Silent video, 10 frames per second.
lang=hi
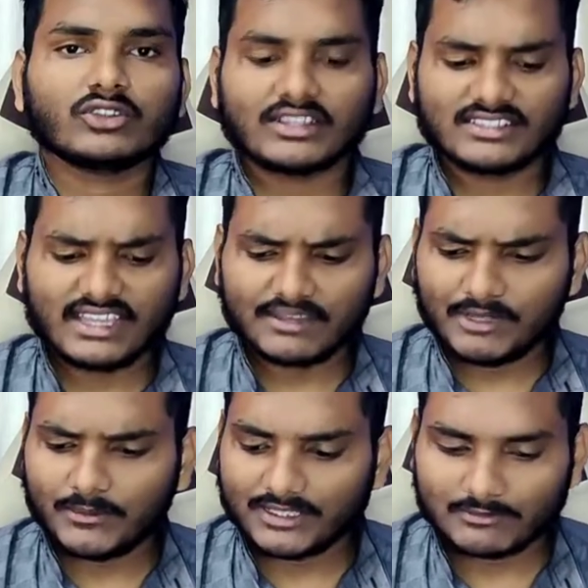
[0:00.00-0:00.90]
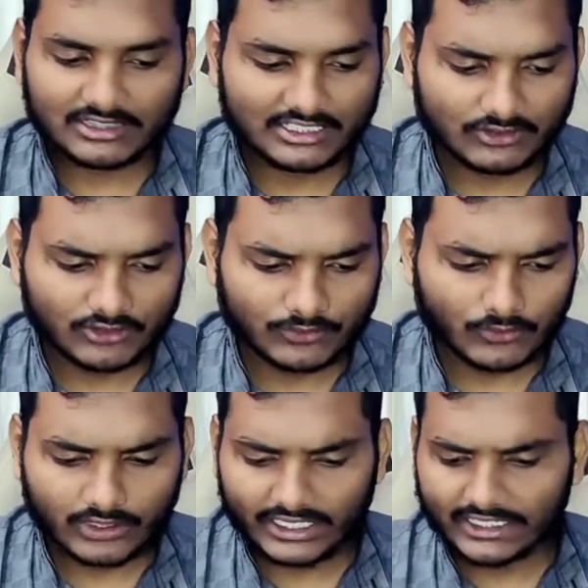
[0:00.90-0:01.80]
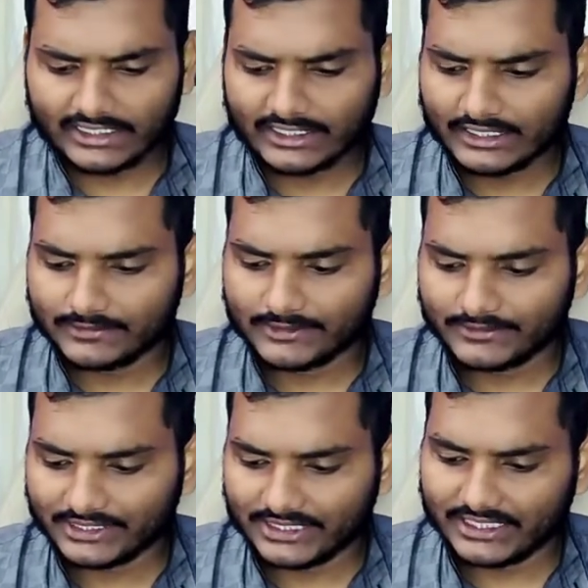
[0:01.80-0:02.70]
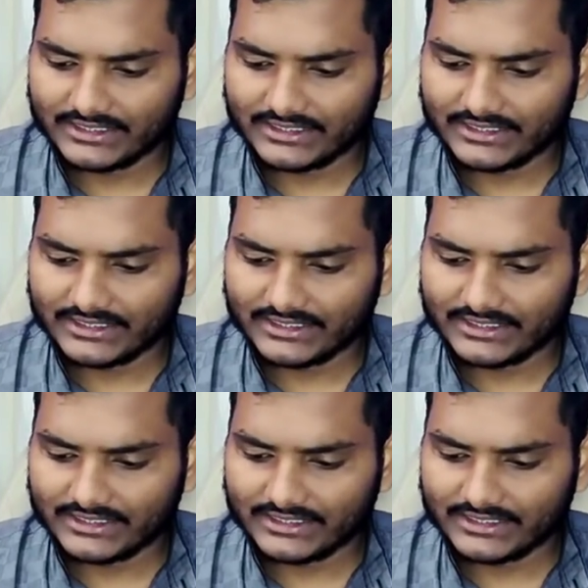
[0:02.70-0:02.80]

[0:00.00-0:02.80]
तो ये है मेरे पास में तीनों ही फोन ए टेन ए फिफ्टी ए